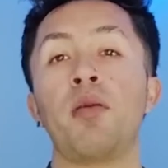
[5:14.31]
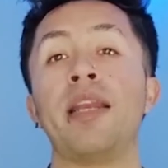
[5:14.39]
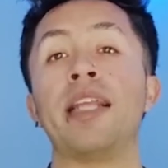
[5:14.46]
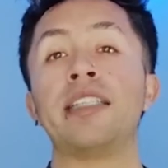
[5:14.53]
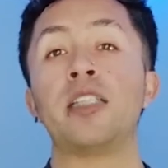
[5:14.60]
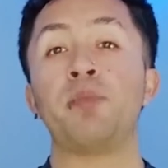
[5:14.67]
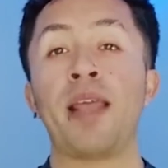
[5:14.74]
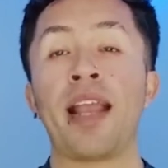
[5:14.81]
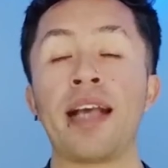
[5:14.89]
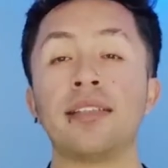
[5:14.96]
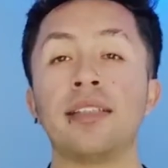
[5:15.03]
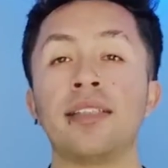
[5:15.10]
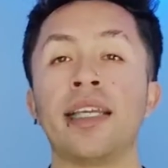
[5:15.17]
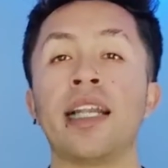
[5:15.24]
reviven las
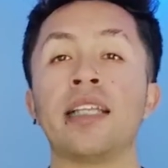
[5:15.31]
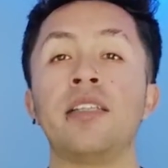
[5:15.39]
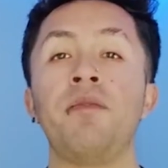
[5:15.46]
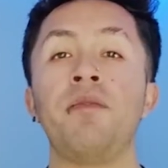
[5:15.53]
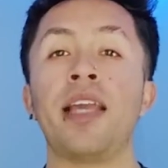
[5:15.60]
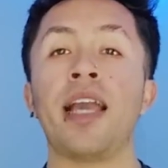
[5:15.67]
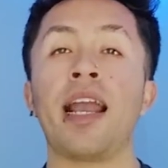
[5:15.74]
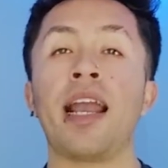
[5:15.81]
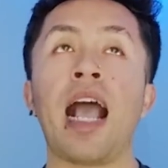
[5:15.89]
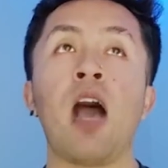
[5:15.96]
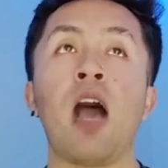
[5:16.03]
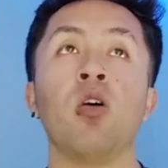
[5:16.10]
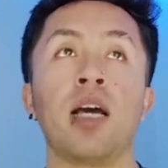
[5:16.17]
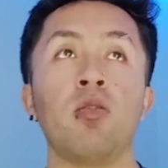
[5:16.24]
esperanzas de clasificar
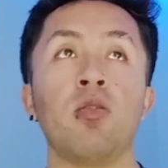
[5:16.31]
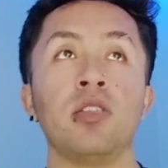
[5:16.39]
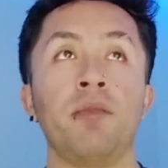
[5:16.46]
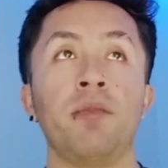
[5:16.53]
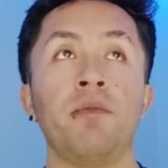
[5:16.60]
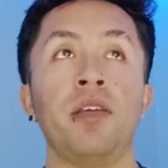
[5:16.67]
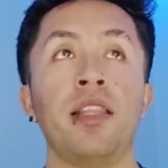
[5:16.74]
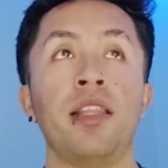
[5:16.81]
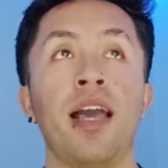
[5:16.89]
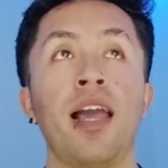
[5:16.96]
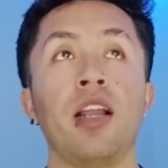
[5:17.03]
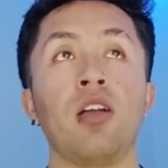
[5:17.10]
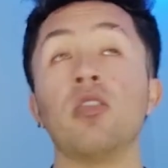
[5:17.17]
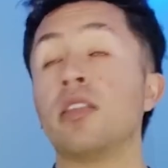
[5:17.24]
a octavos de
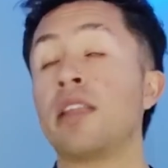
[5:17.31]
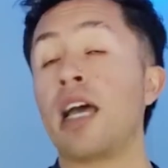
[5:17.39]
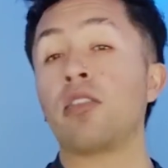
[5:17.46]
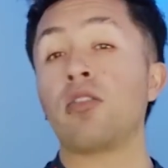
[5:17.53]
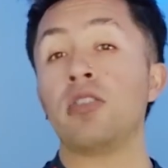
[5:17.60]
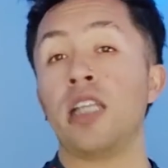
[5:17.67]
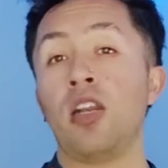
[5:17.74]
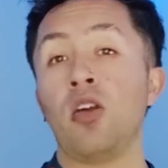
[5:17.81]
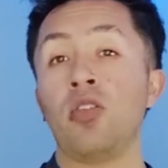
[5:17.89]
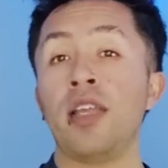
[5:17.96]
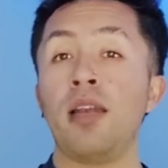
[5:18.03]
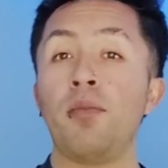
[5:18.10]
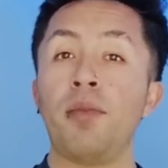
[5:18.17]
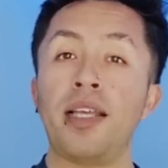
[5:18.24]
final. Con tantos de
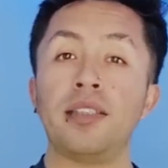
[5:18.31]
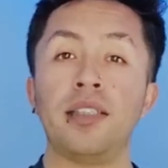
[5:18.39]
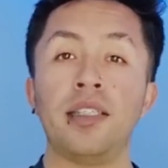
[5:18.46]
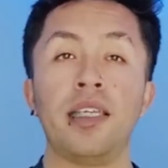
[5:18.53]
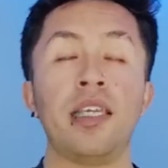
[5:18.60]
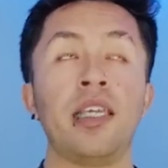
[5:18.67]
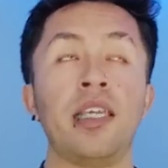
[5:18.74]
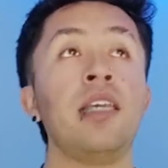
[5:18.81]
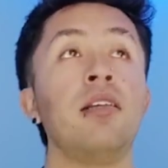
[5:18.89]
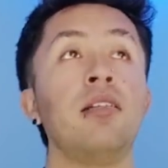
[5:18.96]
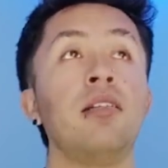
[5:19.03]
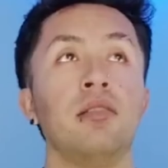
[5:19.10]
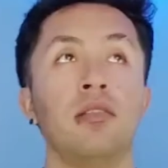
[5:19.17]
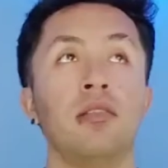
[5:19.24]
Lionel Messi y
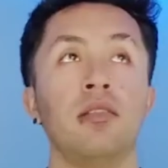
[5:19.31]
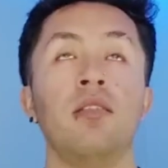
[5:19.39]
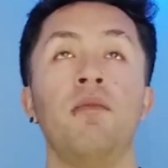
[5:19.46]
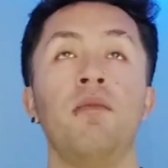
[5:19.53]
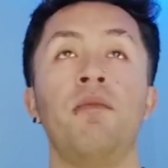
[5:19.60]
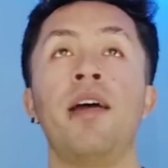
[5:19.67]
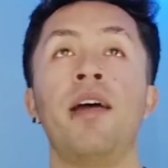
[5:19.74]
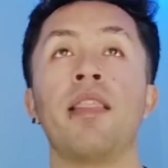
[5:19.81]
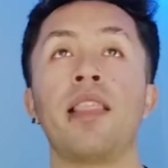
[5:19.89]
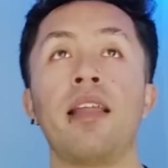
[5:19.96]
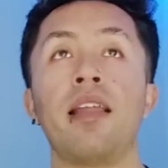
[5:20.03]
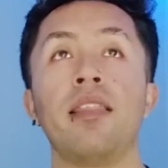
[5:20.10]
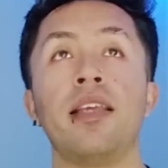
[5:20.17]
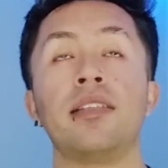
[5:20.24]

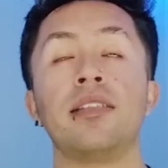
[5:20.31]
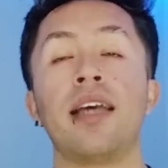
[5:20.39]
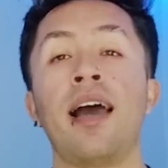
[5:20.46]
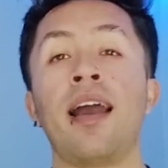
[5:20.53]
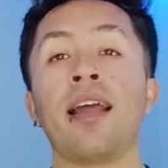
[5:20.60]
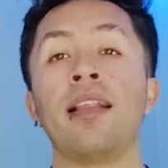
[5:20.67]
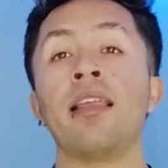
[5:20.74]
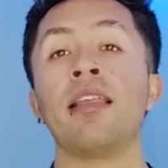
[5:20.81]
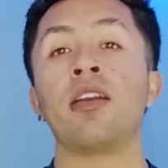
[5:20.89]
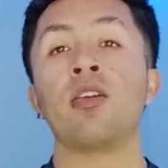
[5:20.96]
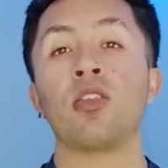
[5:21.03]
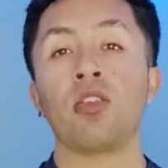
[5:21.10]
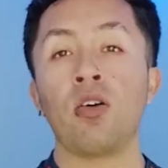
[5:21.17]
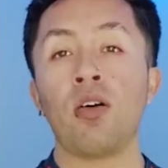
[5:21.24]
Fernández, Argentina
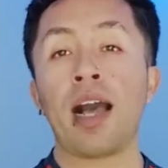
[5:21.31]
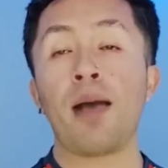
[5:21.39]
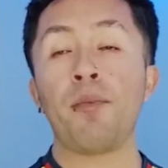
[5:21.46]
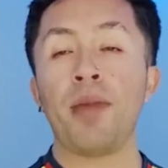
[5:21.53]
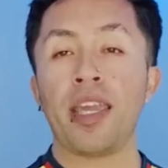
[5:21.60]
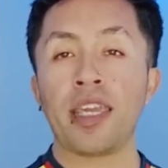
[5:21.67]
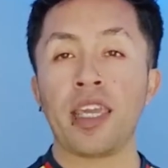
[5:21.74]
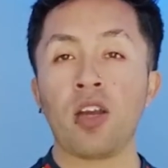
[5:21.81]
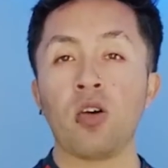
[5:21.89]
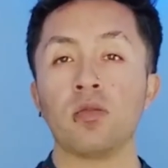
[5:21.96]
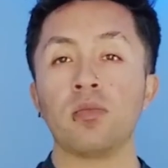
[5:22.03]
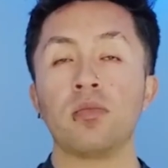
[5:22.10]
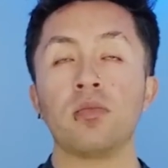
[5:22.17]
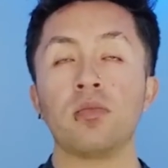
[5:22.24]
derrotó a
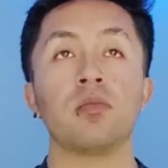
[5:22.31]
México